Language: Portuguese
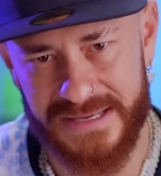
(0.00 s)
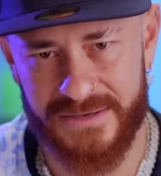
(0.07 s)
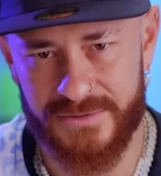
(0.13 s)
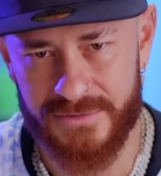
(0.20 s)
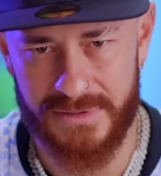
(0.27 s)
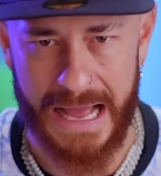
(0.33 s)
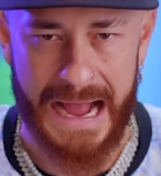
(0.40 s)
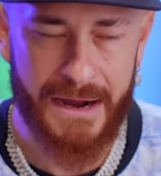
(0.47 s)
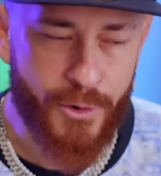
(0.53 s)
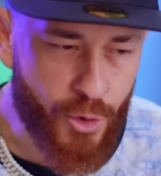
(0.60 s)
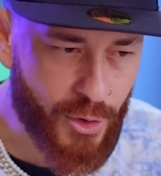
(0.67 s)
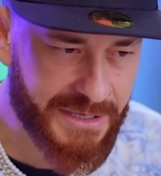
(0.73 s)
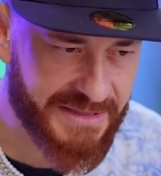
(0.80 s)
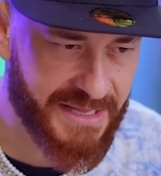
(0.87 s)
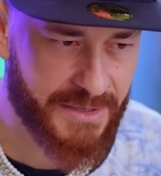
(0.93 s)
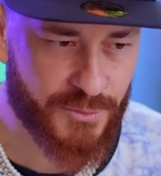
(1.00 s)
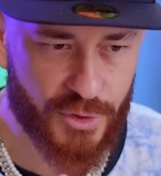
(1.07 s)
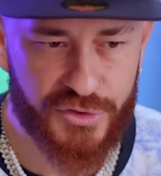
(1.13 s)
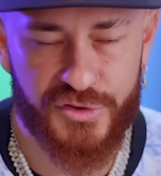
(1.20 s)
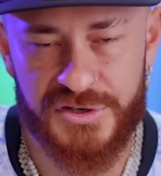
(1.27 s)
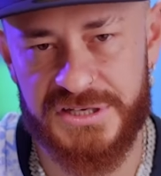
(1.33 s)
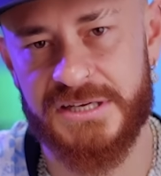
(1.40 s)
Mano, acordei no
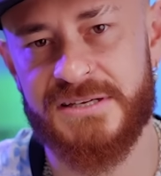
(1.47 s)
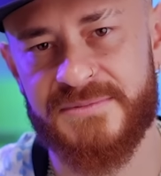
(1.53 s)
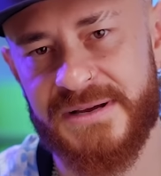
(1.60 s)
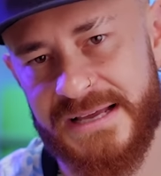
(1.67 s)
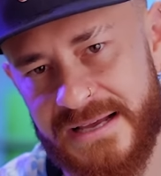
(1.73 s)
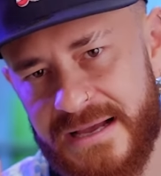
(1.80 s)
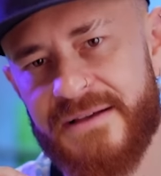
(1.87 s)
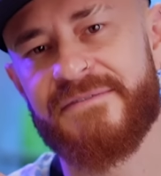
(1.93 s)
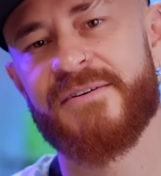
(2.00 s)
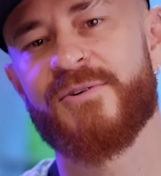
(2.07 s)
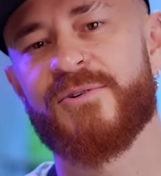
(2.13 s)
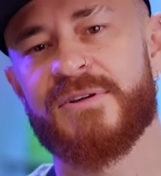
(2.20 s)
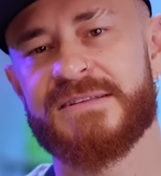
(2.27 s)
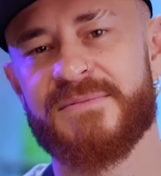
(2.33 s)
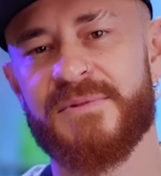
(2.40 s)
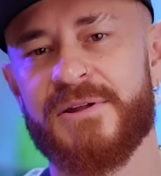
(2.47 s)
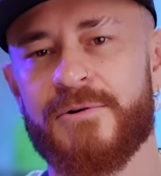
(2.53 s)
outro dia de manhã, Rafael Gosta me